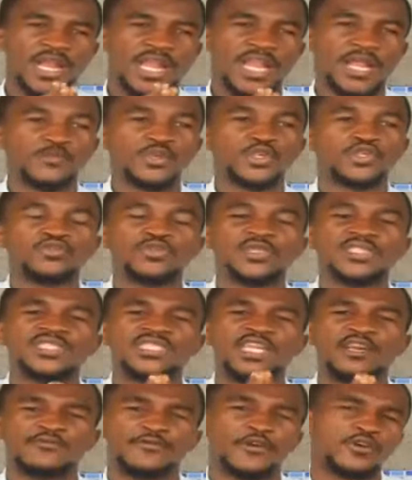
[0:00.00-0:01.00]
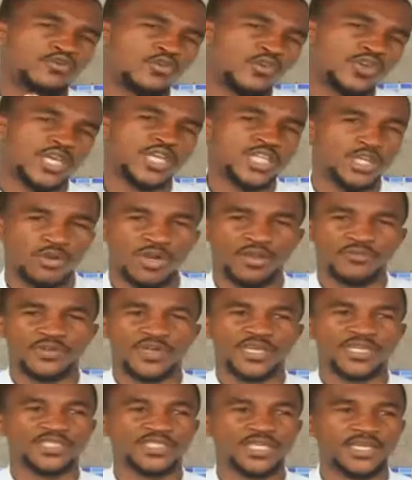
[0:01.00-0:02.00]
la mission de défendre rien que la
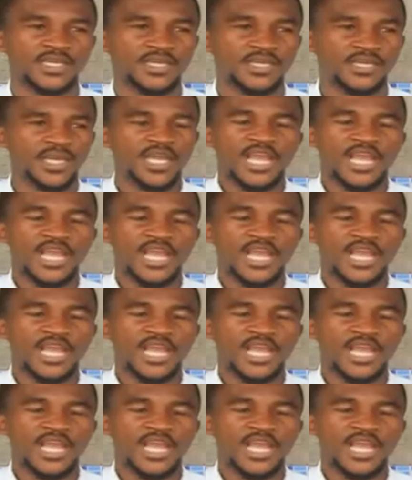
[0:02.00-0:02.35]
vérité.